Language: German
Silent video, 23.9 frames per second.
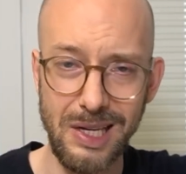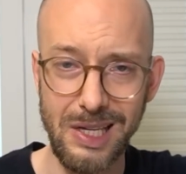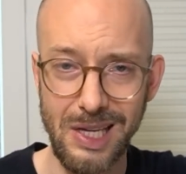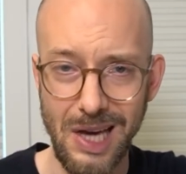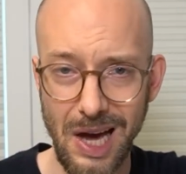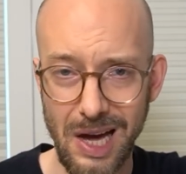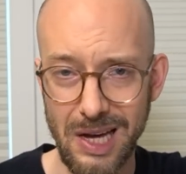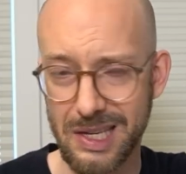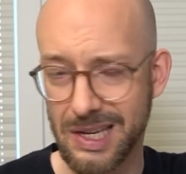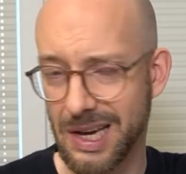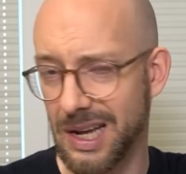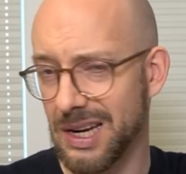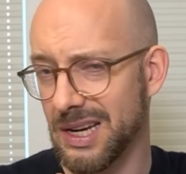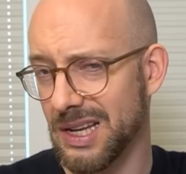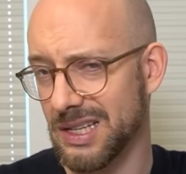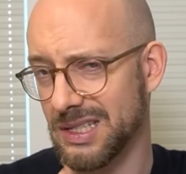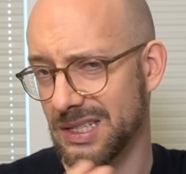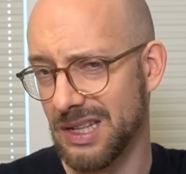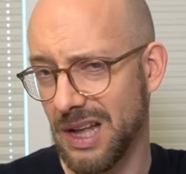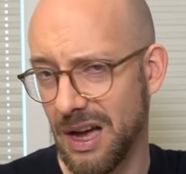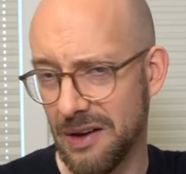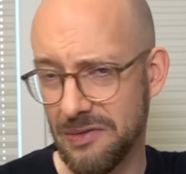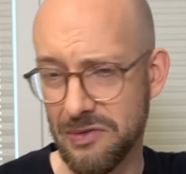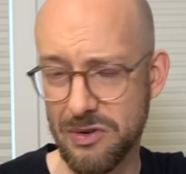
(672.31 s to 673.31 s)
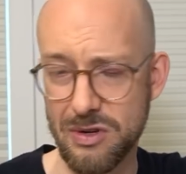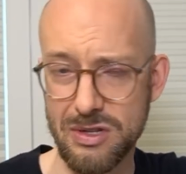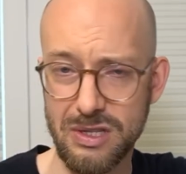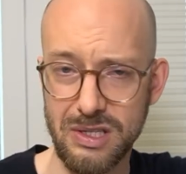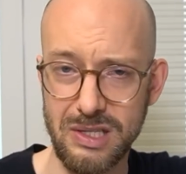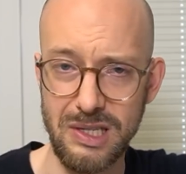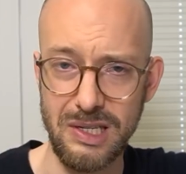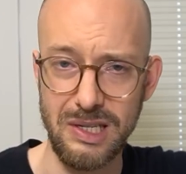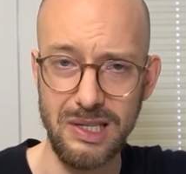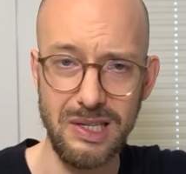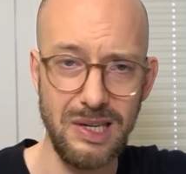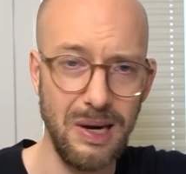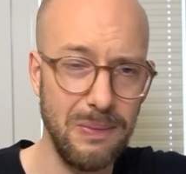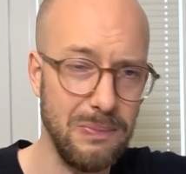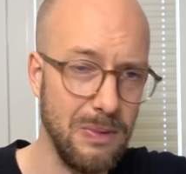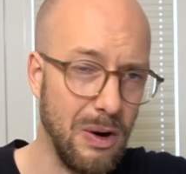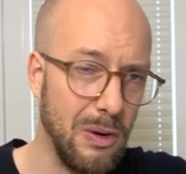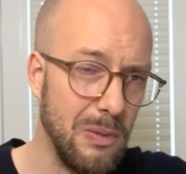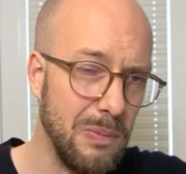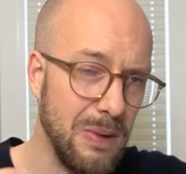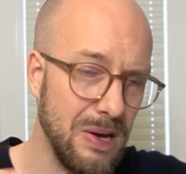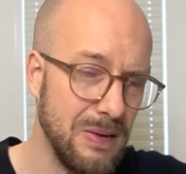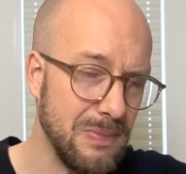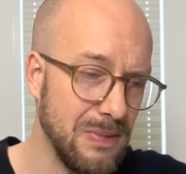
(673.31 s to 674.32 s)
Ja, ich kann das nachvollziehen. Ich habe
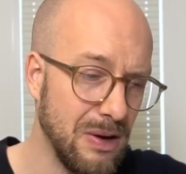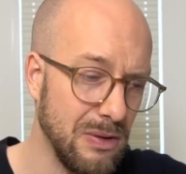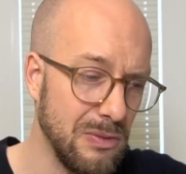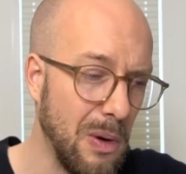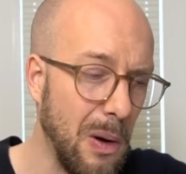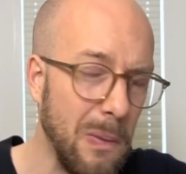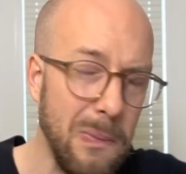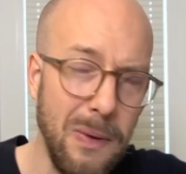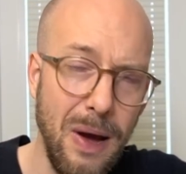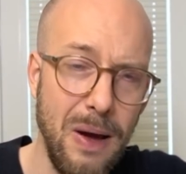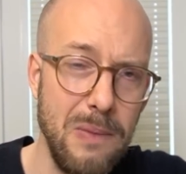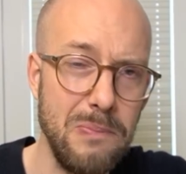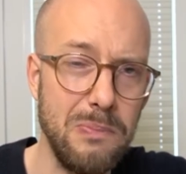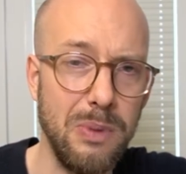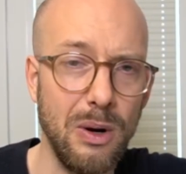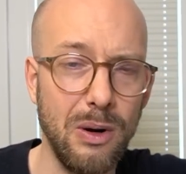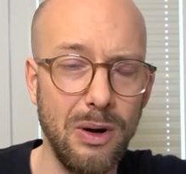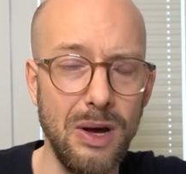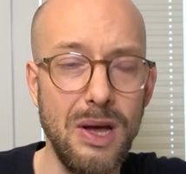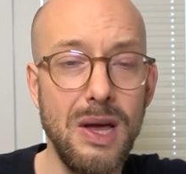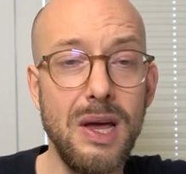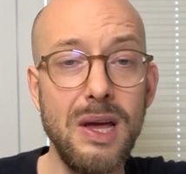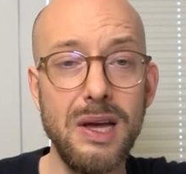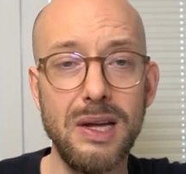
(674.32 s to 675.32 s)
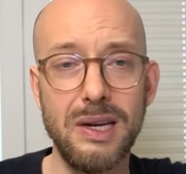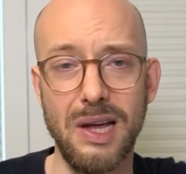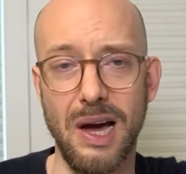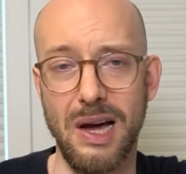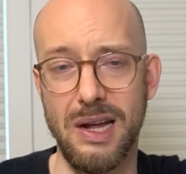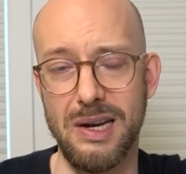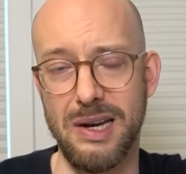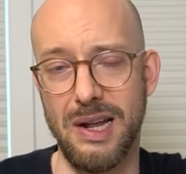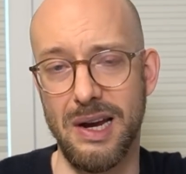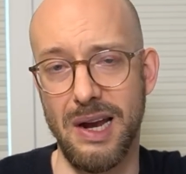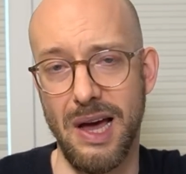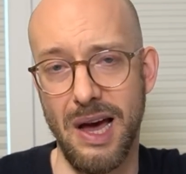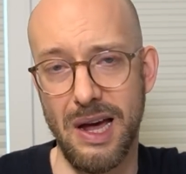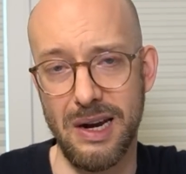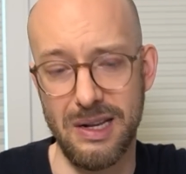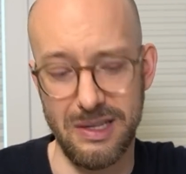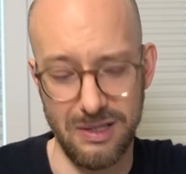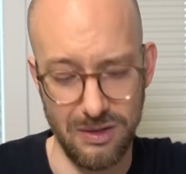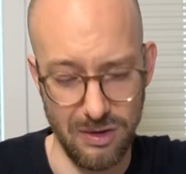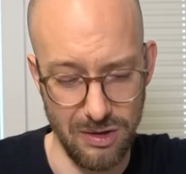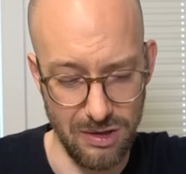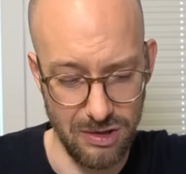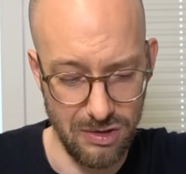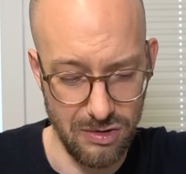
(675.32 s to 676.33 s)
auch manchmal überhaupt keinen Bock, da an der
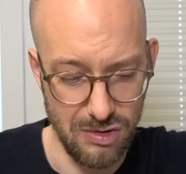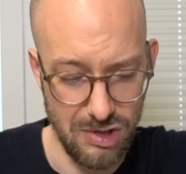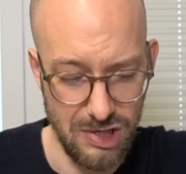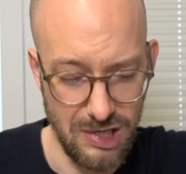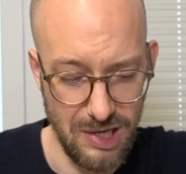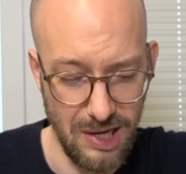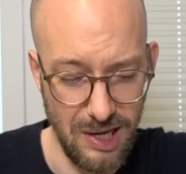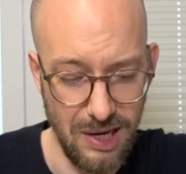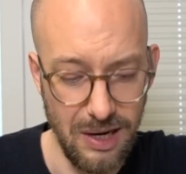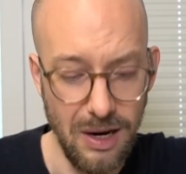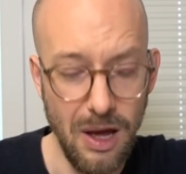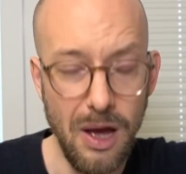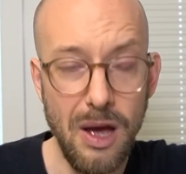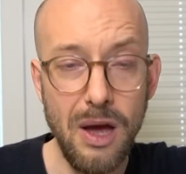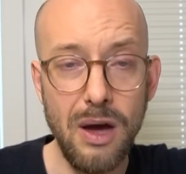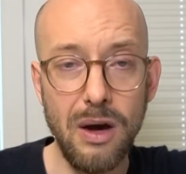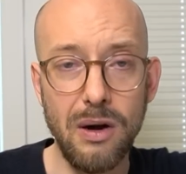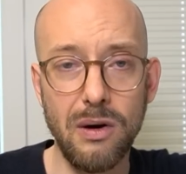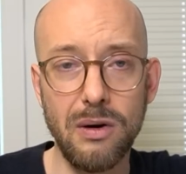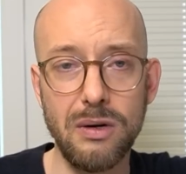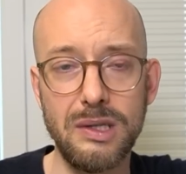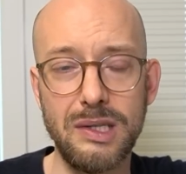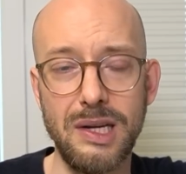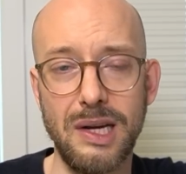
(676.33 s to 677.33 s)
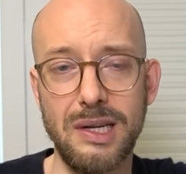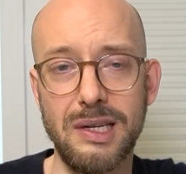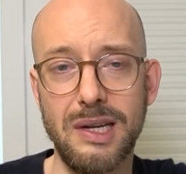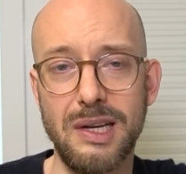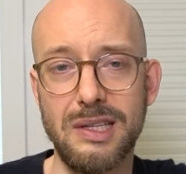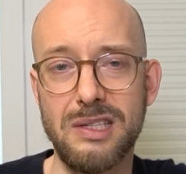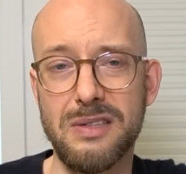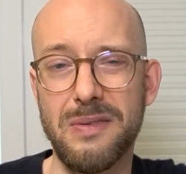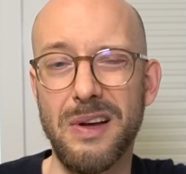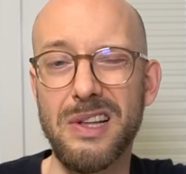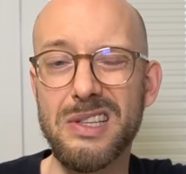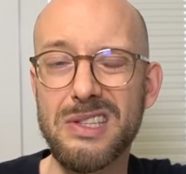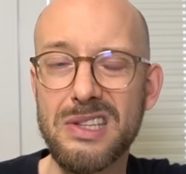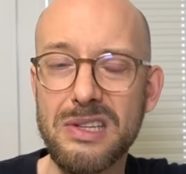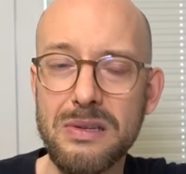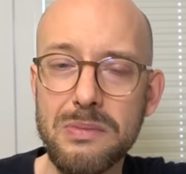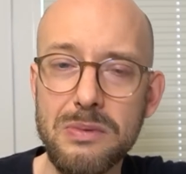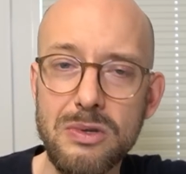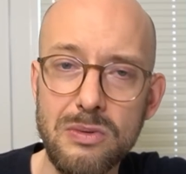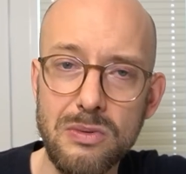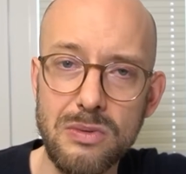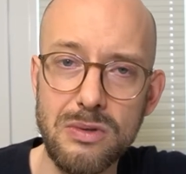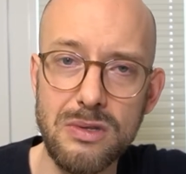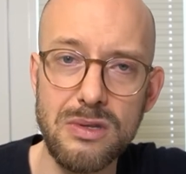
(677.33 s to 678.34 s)
Ladesäule zu stehen und dann da 20
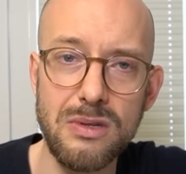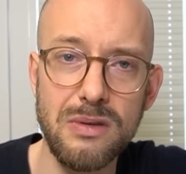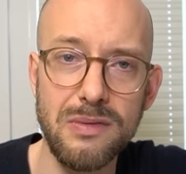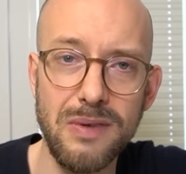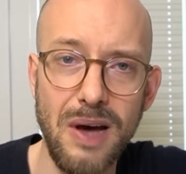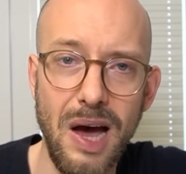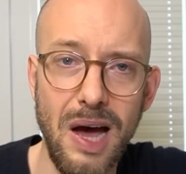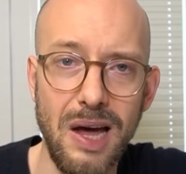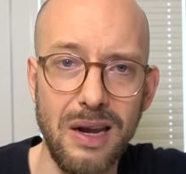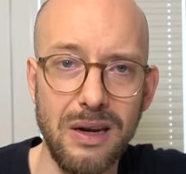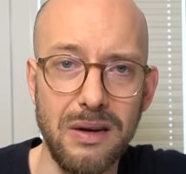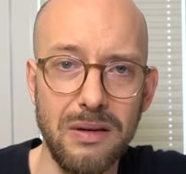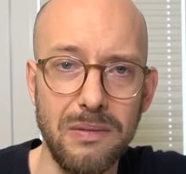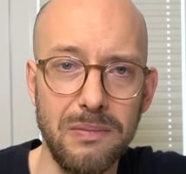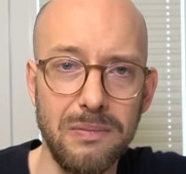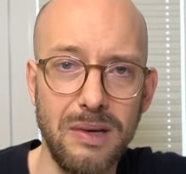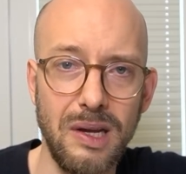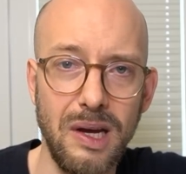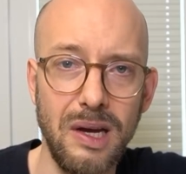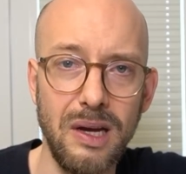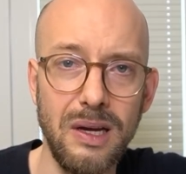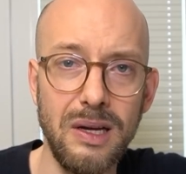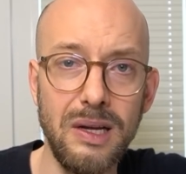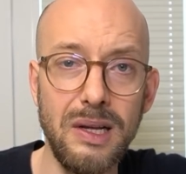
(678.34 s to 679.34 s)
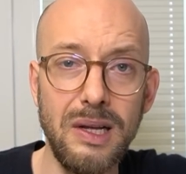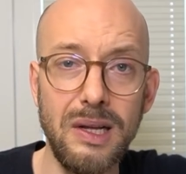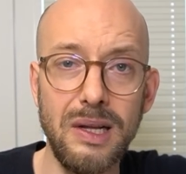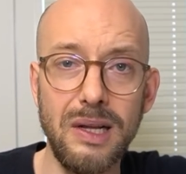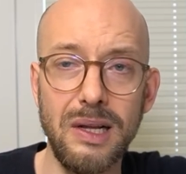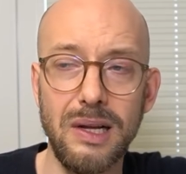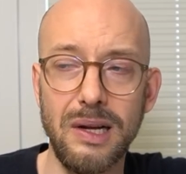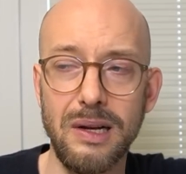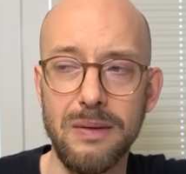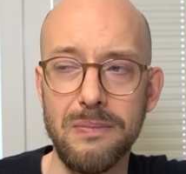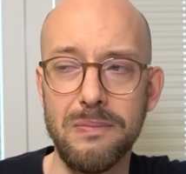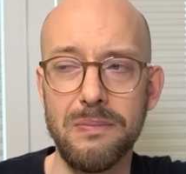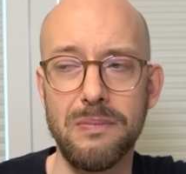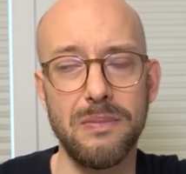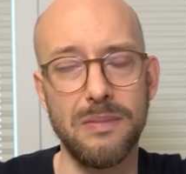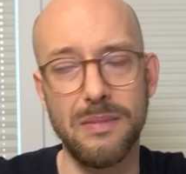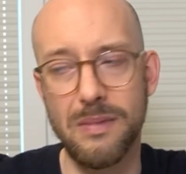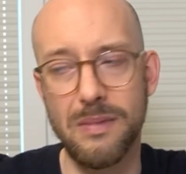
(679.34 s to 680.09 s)
Minuten zu warten. Ja? Ähm,